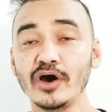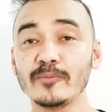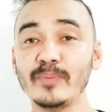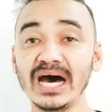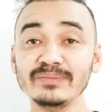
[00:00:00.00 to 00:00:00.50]

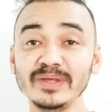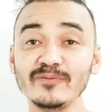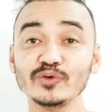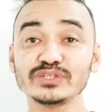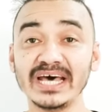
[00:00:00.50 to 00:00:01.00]
और बाद में
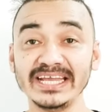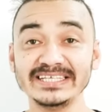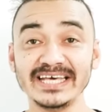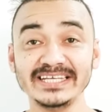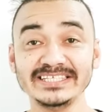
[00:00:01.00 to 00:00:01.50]
वो सारी की
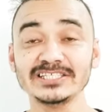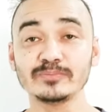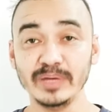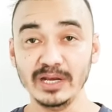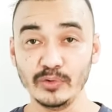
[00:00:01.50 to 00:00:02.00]
सारी चीज़ें
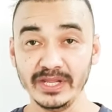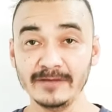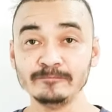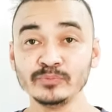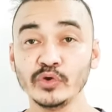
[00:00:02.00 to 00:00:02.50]
स्पिल हो रही है